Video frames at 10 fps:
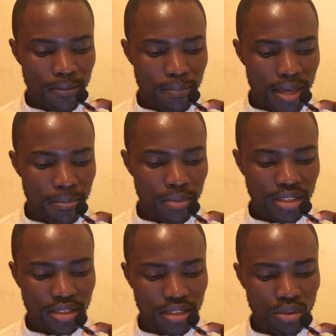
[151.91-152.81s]
même
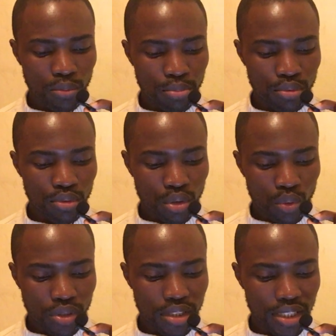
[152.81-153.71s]
si l'on peut
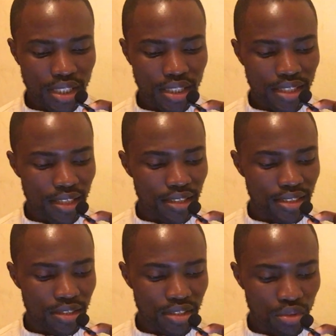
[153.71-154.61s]
considérer qu'elle
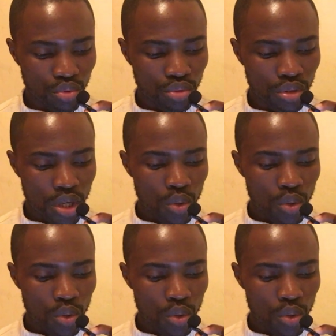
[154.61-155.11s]
se situe